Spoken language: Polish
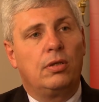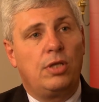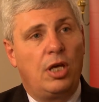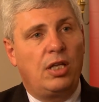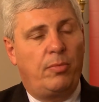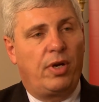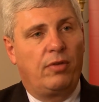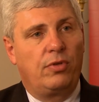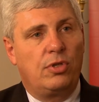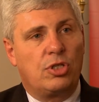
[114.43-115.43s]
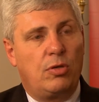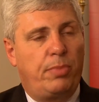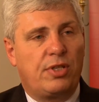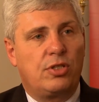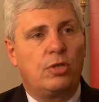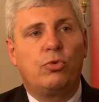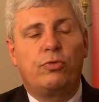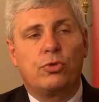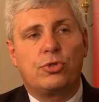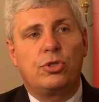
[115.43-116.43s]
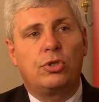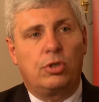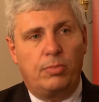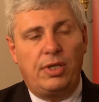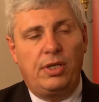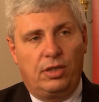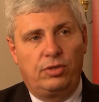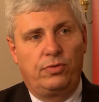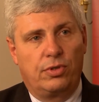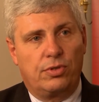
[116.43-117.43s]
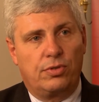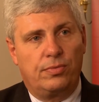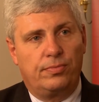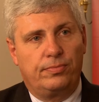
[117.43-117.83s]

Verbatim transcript: je naprawić, żeby pacjent mógł wrócić do normalnej aktywności.